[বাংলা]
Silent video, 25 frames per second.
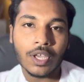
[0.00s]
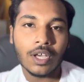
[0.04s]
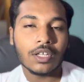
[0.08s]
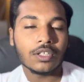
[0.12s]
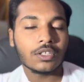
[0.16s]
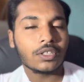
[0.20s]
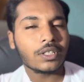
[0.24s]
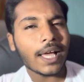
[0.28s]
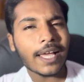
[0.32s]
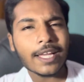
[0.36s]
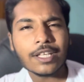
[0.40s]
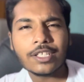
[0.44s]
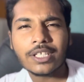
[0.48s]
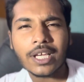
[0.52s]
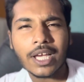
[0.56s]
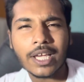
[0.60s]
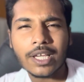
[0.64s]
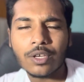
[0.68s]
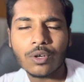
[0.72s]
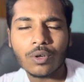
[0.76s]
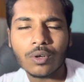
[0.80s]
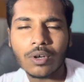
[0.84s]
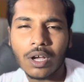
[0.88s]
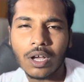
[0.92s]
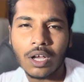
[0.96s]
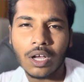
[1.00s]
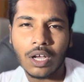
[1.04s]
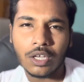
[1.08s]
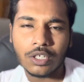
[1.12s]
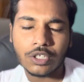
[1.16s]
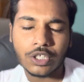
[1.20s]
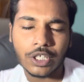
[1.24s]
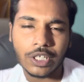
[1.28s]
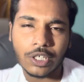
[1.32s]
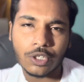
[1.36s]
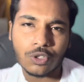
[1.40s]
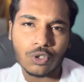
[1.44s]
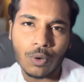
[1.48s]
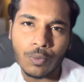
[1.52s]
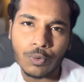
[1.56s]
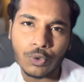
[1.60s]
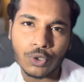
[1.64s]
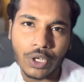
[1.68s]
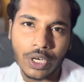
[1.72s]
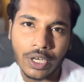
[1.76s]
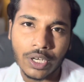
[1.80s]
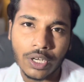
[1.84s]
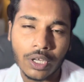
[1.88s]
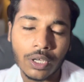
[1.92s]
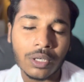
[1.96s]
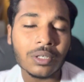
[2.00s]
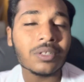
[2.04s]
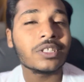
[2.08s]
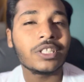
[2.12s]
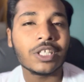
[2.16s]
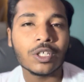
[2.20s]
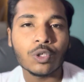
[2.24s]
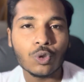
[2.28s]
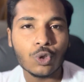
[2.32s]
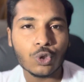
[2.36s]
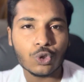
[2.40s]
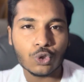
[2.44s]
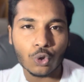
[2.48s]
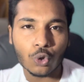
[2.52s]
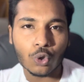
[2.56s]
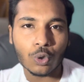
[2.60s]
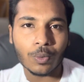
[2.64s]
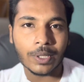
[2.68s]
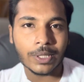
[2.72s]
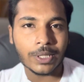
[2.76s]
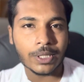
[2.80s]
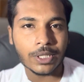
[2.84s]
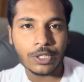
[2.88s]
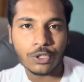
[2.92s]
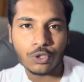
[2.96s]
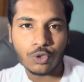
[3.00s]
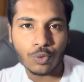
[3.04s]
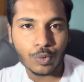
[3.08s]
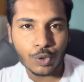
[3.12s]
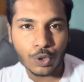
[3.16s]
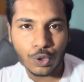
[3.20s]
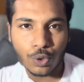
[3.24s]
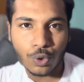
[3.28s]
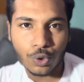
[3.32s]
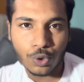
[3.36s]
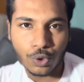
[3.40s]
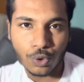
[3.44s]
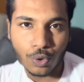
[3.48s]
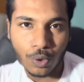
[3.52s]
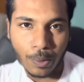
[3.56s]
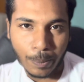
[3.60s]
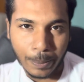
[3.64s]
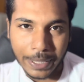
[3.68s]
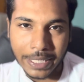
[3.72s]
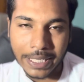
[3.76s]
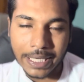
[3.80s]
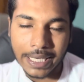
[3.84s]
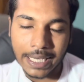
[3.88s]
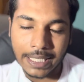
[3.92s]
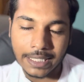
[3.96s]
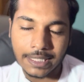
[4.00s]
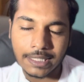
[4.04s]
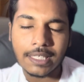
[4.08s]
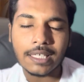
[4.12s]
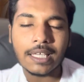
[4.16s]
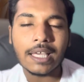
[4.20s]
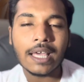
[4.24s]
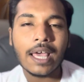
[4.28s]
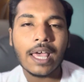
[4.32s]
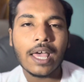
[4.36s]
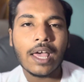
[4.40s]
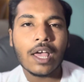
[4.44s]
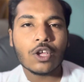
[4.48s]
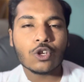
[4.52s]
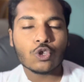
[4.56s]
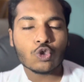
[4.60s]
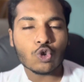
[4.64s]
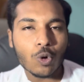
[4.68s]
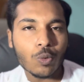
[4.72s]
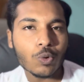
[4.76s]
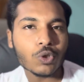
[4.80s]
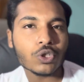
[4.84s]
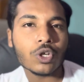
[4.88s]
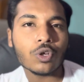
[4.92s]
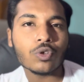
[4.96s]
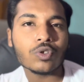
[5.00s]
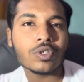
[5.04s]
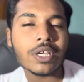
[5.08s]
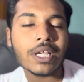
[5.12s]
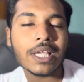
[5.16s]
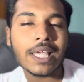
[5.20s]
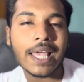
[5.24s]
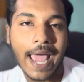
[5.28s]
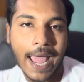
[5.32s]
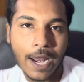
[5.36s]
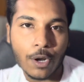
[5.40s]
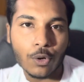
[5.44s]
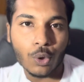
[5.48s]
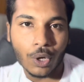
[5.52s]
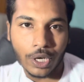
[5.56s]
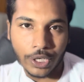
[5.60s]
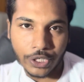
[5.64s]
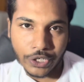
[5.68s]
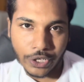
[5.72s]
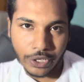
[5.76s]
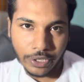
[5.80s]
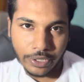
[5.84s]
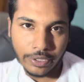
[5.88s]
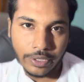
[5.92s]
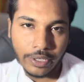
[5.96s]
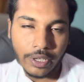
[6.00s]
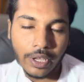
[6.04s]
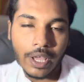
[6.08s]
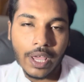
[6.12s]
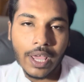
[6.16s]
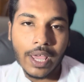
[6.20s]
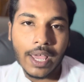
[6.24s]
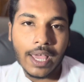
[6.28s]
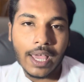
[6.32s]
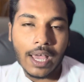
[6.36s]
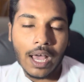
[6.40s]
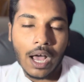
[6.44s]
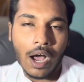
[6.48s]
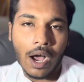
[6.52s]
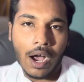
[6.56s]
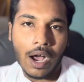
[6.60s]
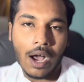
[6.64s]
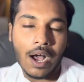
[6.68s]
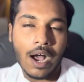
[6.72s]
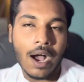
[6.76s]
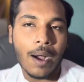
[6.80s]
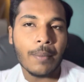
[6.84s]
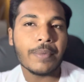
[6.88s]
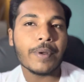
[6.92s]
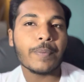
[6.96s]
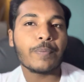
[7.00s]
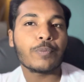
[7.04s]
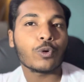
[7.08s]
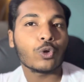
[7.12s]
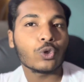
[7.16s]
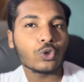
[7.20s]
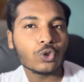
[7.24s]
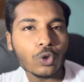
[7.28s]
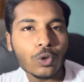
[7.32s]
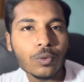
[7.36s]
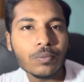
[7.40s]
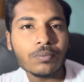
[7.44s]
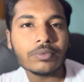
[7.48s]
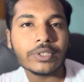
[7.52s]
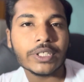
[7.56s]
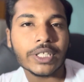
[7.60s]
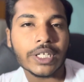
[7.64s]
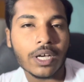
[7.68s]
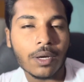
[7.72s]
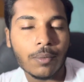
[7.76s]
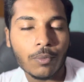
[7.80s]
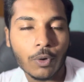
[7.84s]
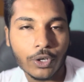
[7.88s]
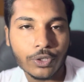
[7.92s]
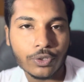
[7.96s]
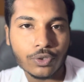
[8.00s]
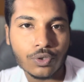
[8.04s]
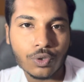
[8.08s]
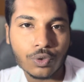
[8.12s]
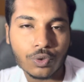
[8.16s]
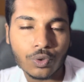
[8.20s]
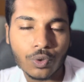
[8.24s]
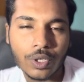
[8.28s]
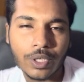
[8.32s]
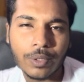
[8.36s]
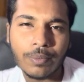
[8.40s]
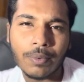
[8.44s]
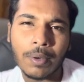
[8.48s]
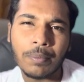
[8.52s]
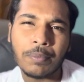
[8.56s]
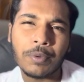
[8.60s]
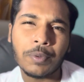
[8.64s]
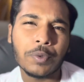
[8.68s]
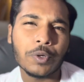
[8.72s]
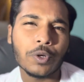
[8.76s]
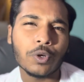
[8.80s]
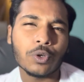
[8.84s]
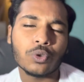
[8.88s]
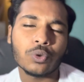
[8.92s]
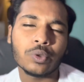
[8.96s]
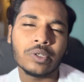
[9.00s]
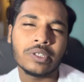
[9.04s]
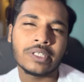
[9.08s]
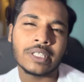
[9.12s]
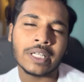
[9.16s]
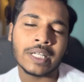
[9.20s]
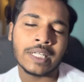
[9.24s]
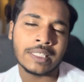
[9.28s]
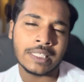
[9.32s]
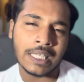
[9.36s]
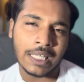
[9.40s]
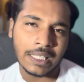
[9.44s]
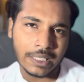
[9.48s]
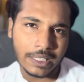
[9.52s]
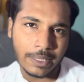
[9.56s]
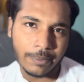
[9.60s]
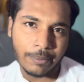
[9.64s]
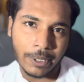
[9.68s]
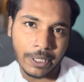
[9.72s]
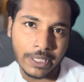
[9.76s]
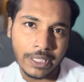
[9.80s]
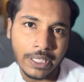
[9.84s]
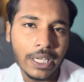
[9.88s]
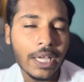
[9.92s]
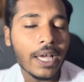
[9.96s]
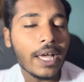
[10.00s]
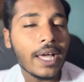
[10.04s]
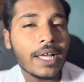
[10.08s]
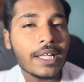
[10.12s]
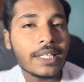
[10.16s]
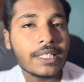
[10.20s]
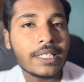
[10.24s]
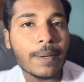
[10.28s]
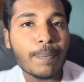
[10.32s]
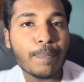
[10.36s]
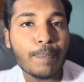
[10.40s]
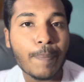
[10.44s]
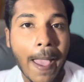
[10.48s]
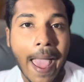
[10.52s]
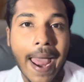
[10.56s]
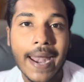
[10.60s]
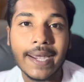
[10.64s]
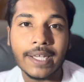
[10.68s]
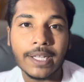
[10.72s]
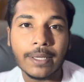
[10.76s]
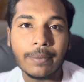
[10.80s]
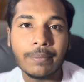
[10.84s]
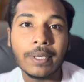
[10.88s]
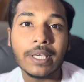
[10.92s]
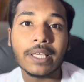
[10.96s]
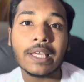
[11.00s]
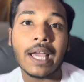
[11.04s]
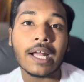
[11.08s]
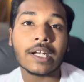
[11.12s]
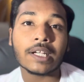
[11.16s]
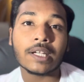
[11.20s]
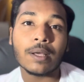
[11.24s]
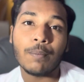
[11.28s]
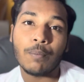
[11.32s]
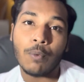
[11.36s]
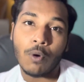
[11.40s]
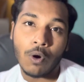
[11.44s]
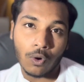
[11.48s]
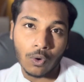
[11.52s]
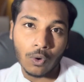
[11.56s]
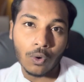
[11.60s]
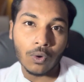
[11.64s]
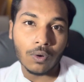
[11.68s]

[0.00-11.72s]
তাই যাই হোক সেটা সমস্যার না যেগুলো ছোটো বাজেটের ছবি ছিল সেগুলো বেরিয়ে গেছে সমস্যা হচ্ছে কেন আসেনি আমরা প্রথম যেটা মহেন্দ্র সোনি বা বিভিন্ন টুইট থেকে জানতে পারি যে প্যান্ডেমিক একটা বড়